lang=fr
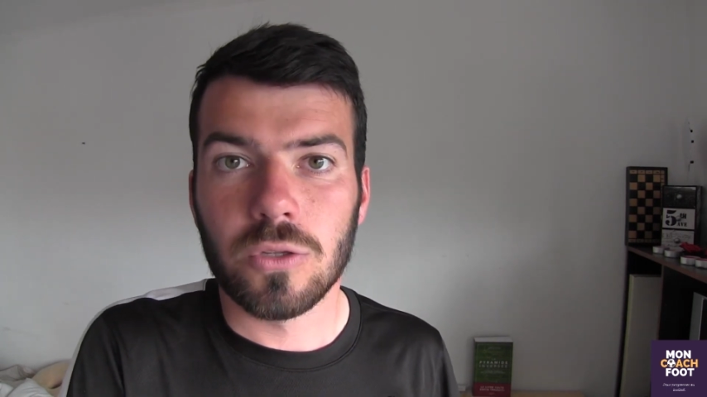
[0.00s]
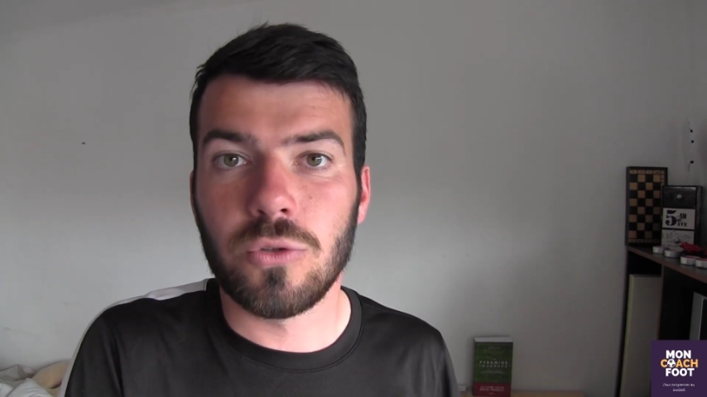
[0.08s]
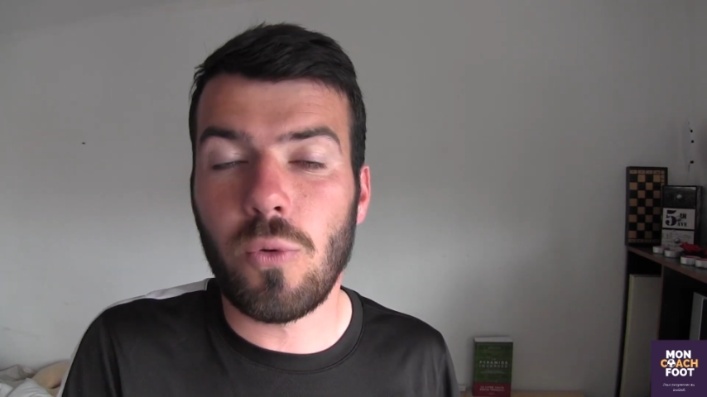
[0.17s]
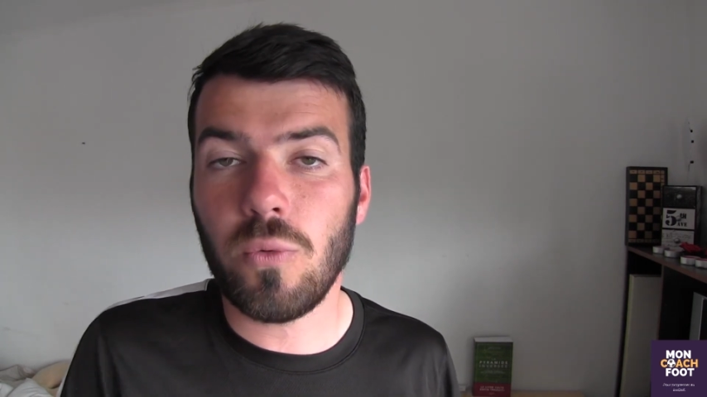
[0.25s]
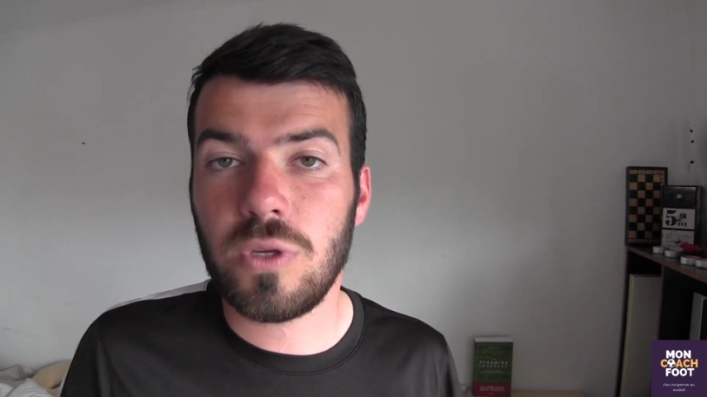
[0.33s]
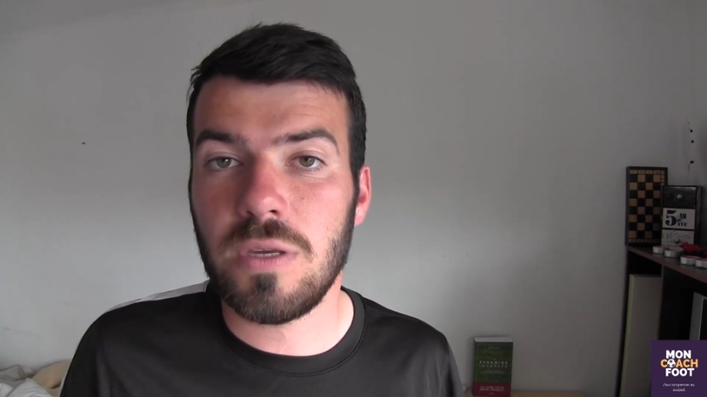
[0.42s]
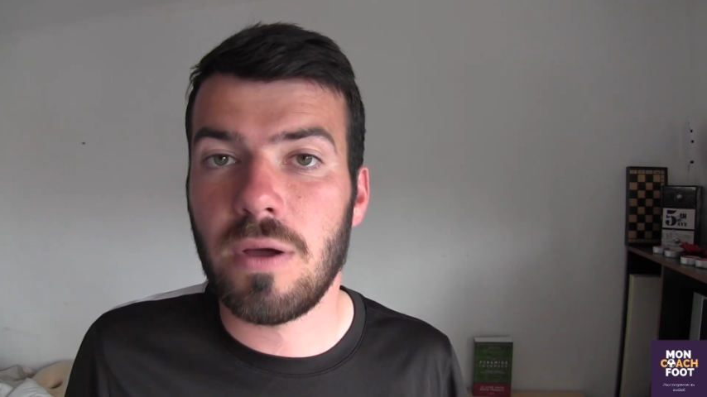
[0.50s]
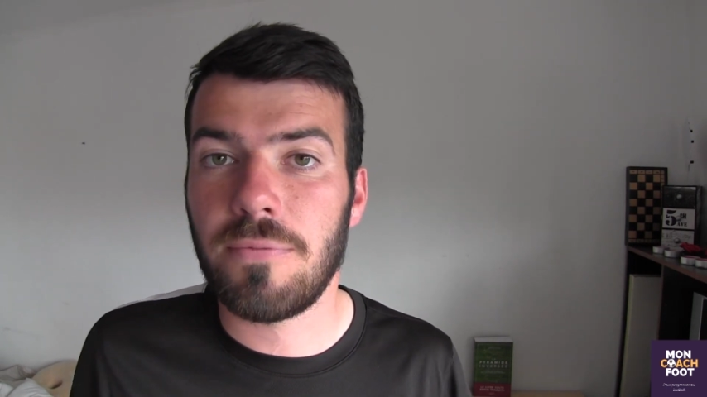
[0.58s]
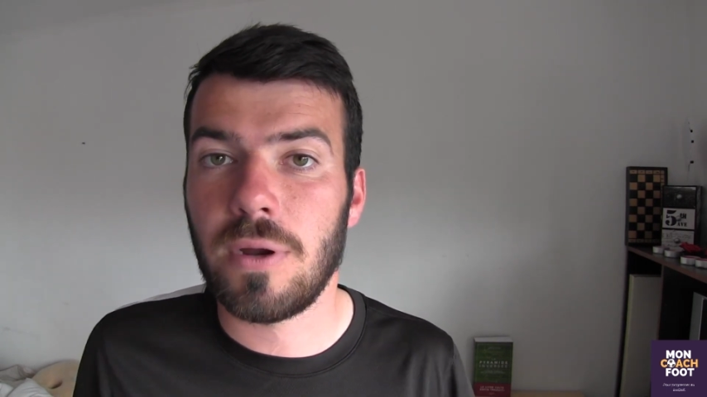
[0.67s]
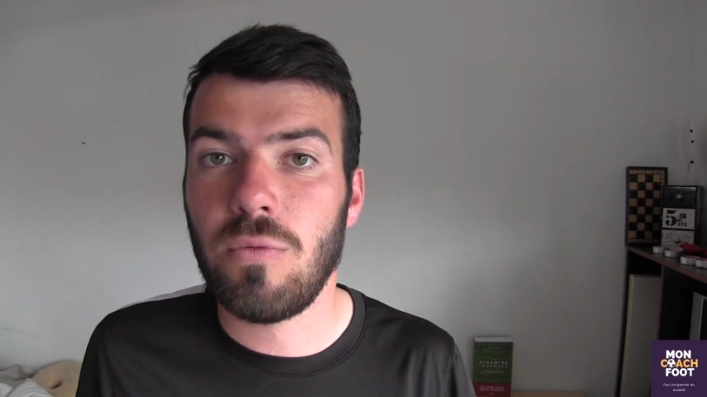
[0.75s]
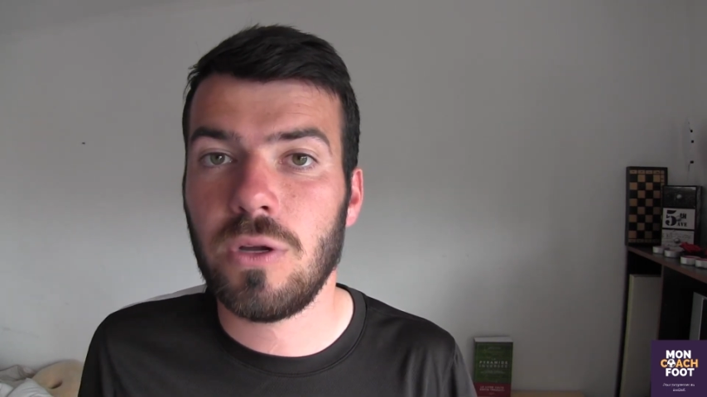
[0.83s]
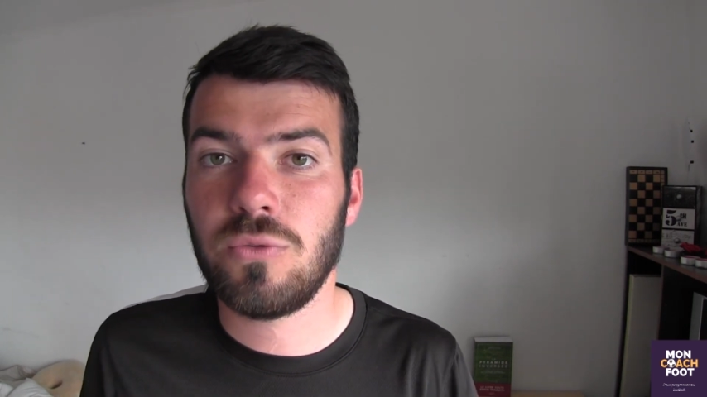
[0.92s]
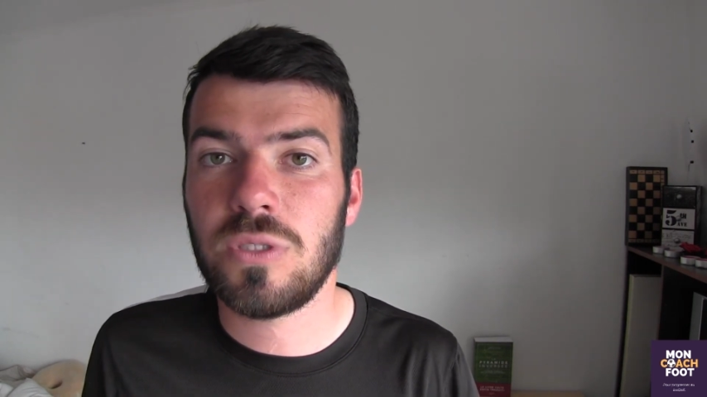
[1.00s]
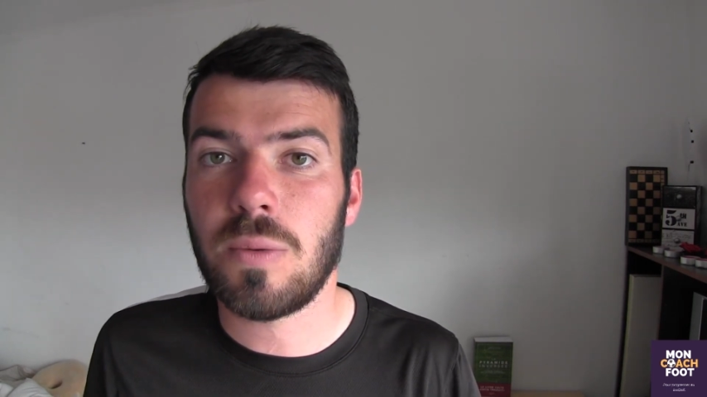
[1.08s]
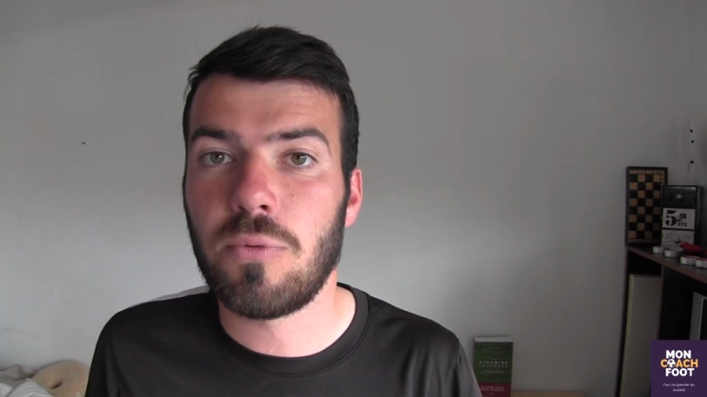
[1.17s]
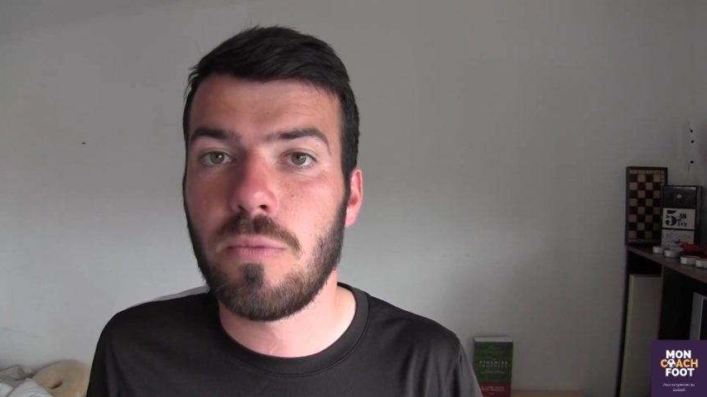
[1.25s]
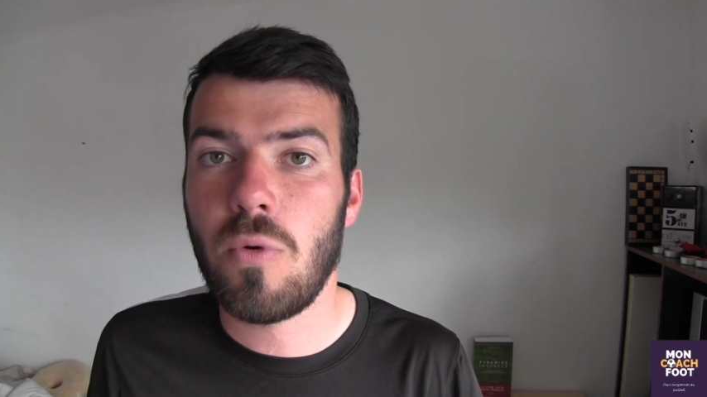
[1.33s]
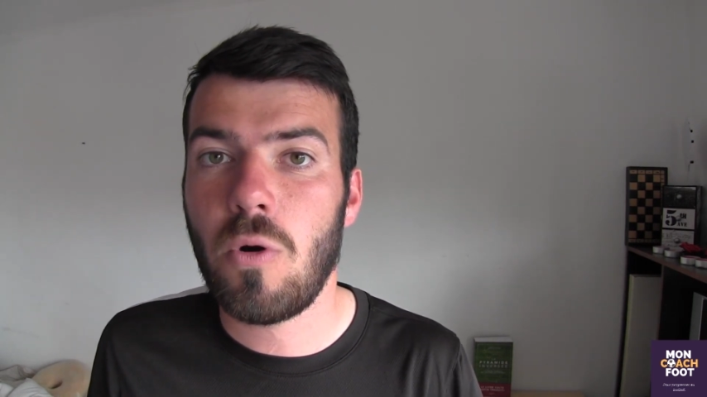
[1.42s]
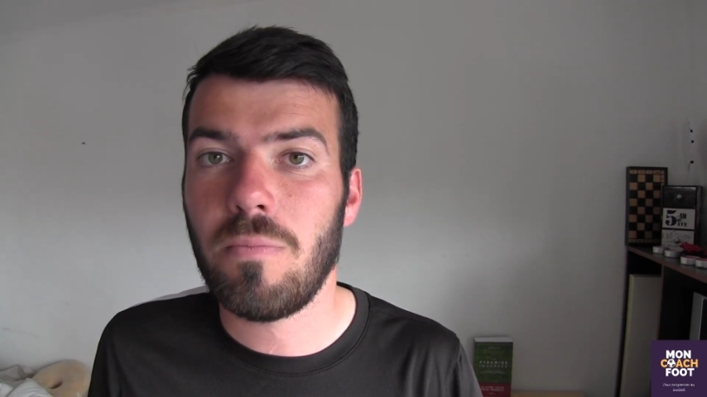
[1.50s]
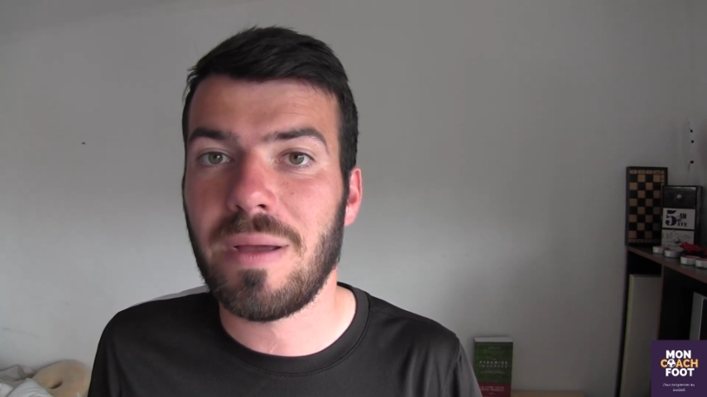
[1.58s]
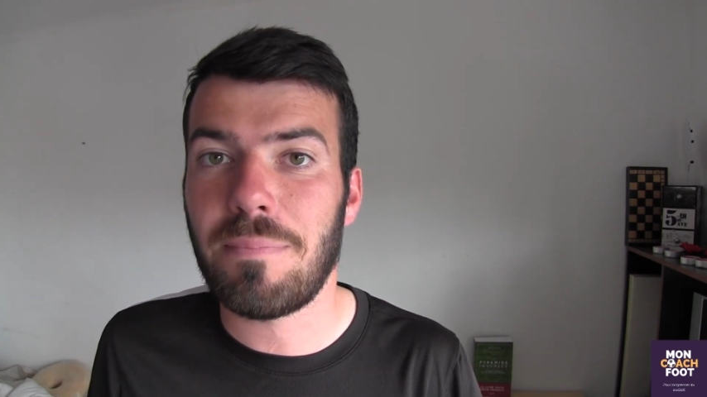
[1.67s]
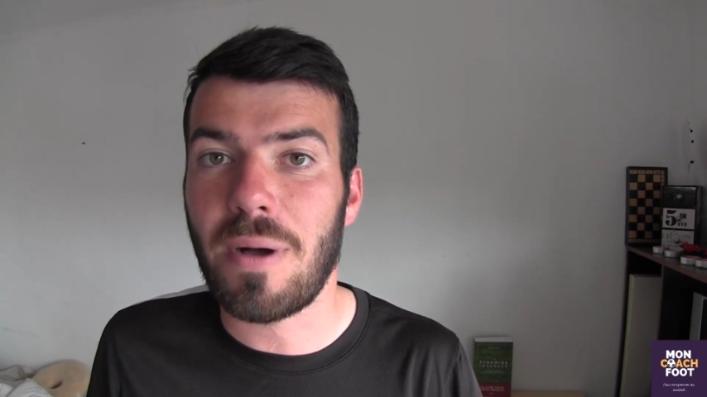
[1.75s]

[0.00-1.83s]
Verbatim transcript: Donc il va falloir tout simplement ben,